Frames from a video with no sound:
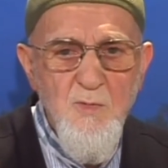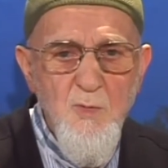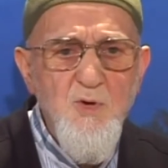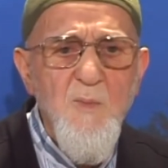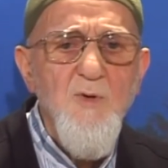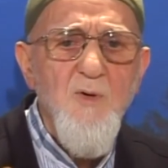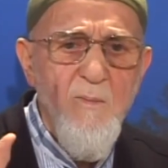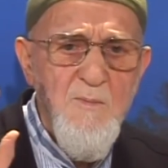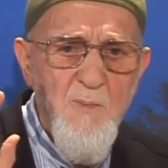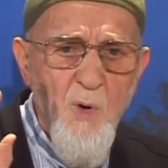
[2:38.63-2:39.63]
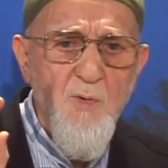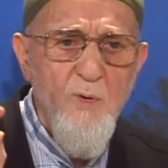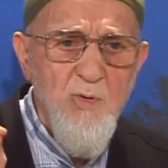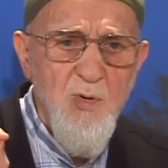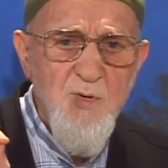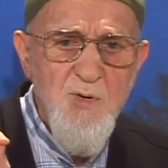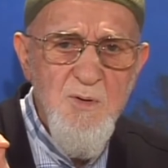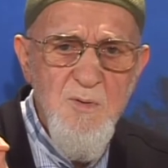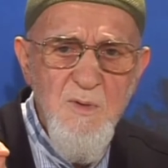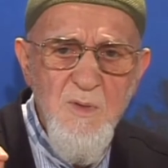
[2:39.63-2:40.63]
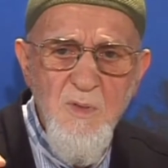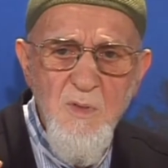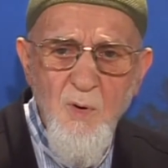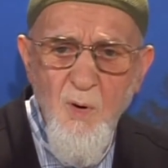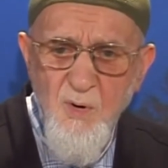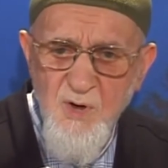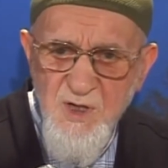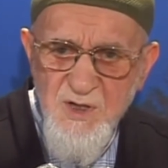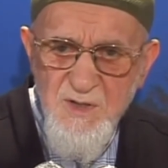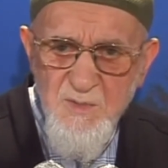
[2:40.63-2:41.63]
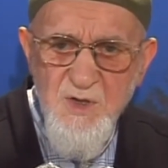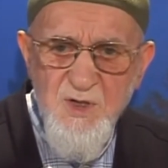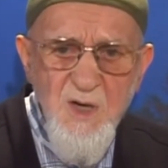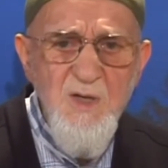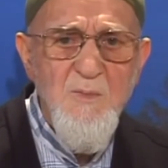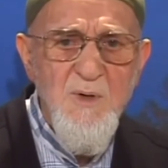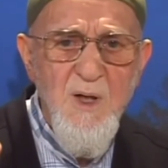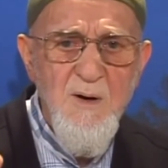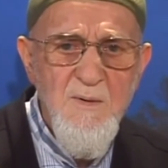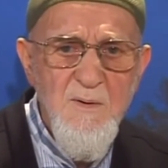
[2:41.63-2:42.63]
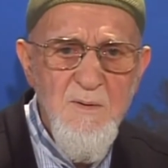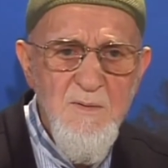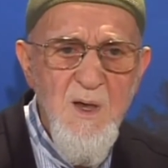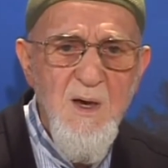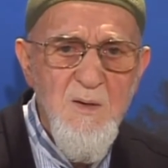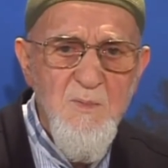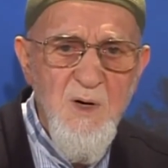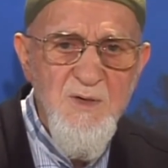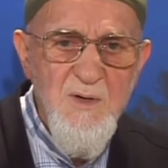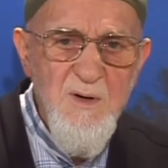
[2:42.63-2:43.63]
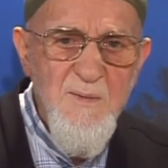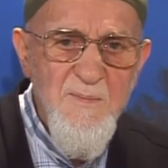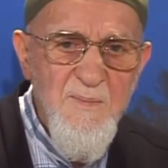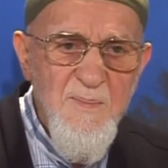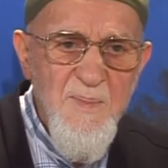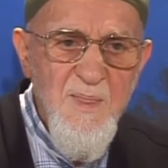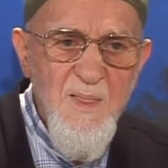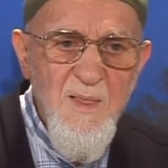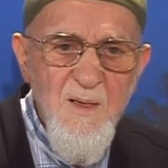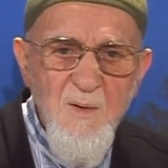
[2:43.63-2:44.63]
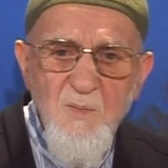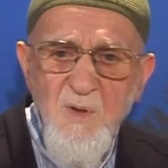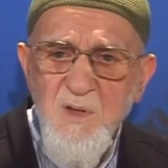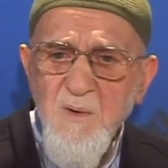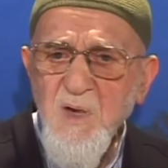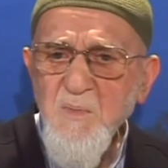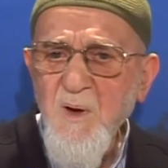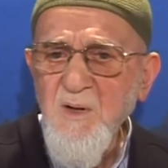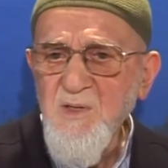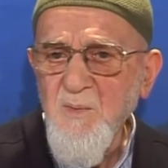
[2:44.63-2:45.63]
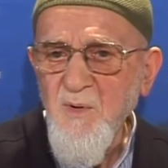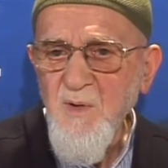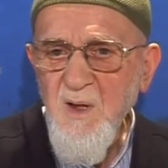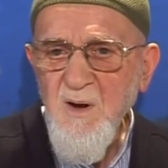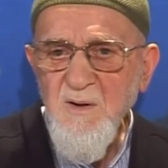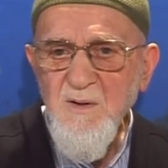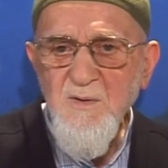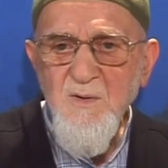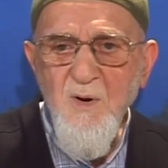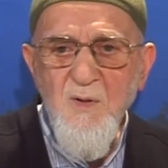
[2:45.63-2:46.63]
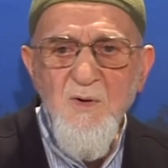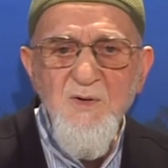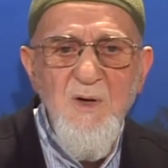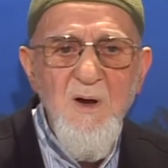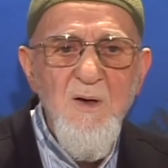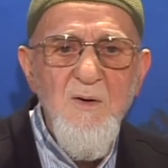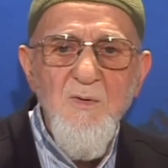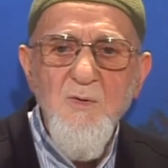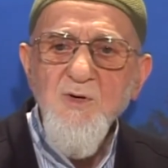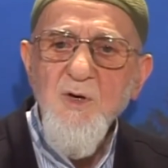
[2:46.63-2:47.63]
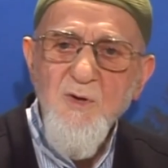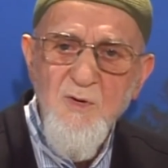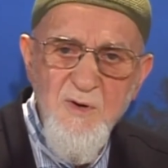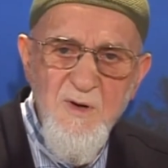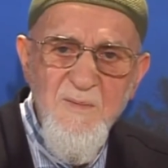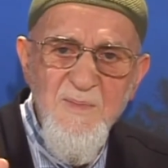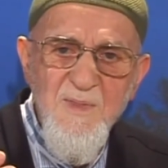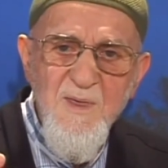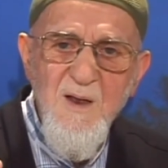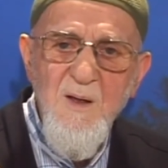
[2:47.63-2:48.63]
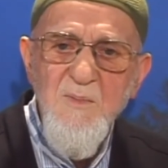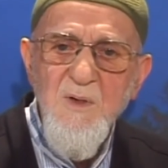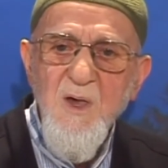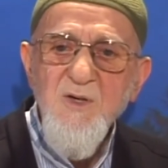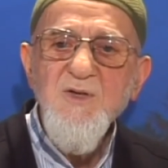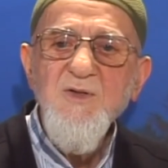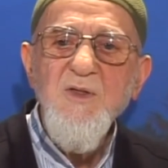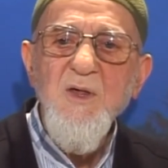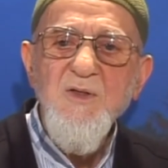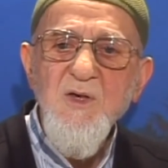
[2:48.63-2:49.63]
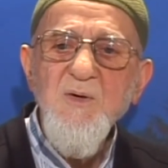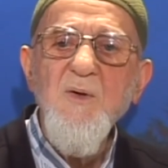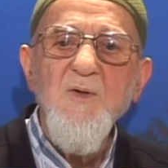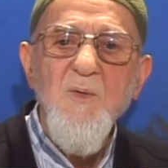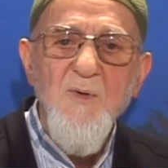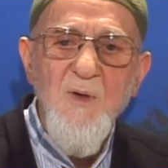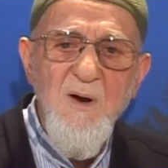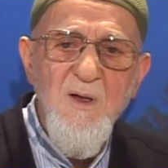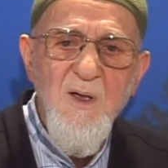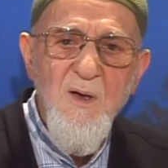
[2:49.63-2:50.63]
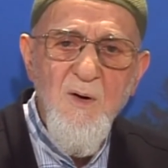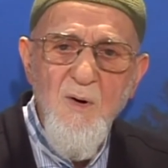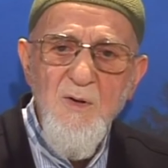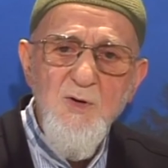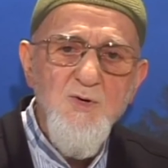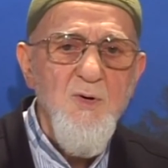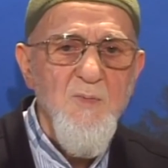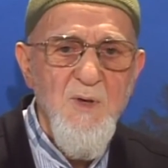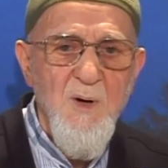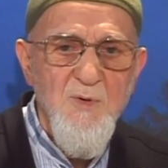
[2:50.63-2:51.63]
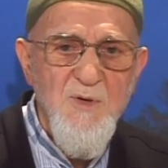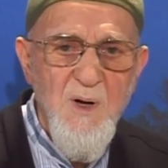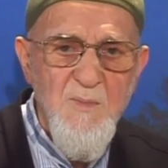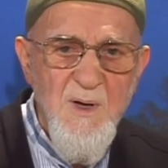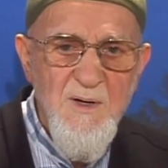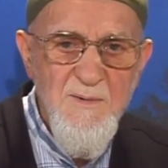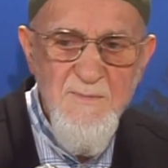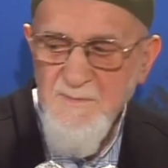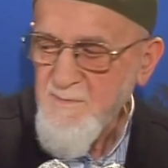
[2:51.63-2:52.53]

Ultimatum on günlük. On gün içerisinde bunu çıkın gidin buradan. Terk edin burasını. Bunun tabi gitmeyince bunlar. Ondan sonra kuşatıldı. Elhamdülillah eşitlik, tesis oldu bunlar. Oradan sürüldü bunlar muhteremler.